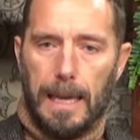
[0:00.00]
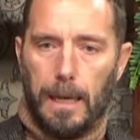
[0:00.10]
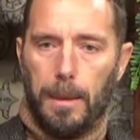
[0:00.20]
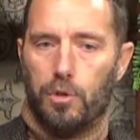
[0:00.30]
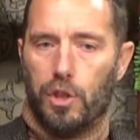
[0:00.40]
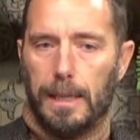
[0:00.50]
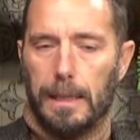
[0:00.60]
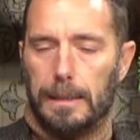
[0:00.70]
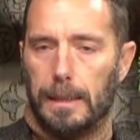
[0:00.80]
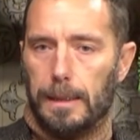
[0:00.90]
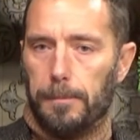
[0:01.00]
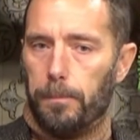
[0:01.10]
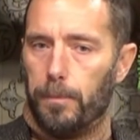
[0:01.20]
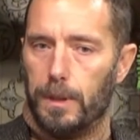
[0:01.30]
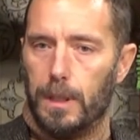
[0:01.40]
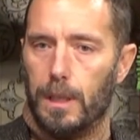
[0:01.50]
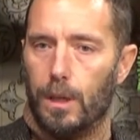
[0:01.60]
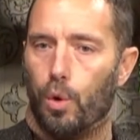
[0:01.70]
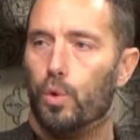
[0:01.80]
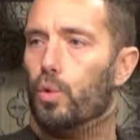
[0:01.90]
e l'abbiamo cercata
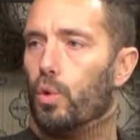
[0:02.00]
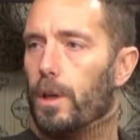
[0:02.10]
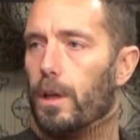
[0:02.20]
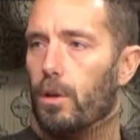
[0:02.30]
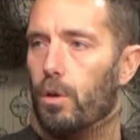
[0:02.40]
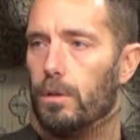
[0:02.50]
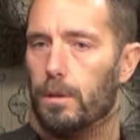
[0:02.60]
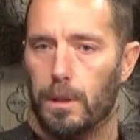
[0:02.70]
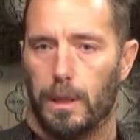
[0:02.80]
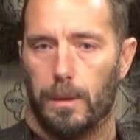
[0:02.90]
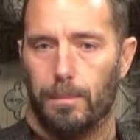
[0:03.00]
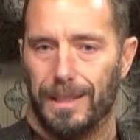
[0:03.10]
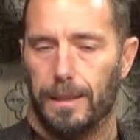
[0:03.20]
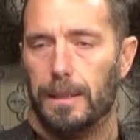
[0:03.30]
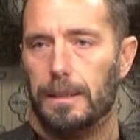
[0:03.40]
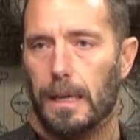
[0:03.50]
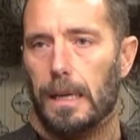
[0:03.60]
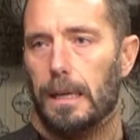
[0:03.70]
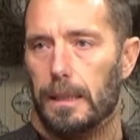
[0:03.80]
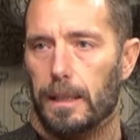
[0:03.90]
di condurre con la
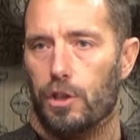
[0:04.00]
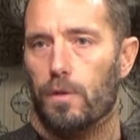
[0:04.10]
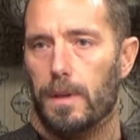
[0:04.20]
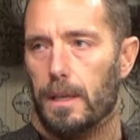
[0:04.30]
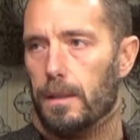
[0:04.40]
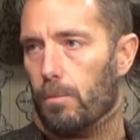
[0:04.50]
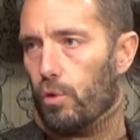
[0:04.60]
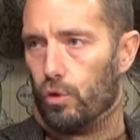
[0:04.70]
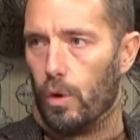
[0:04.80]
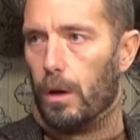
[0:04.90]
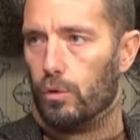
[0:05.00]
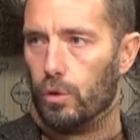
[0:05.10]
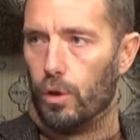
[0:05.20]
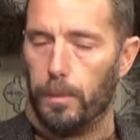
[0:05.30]
mentalità che ci viene dal mondo auto,